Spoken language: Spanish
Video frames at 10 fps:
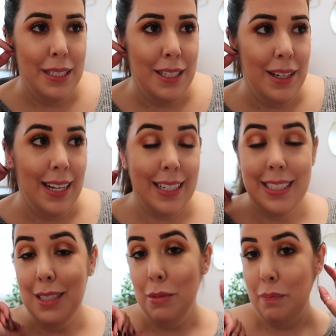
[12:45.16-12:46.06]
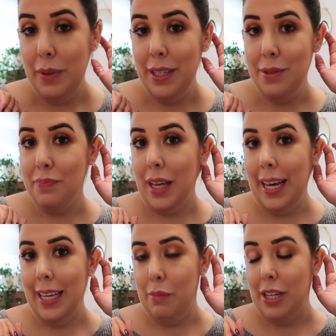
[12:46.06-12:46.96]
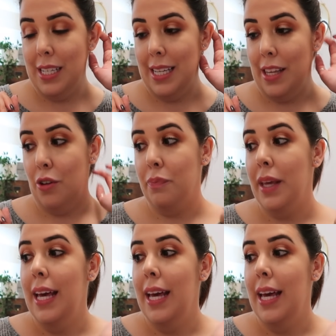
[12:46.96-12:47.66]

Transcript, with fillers: va a ser larguísimo, pero hay que ponerse a ello.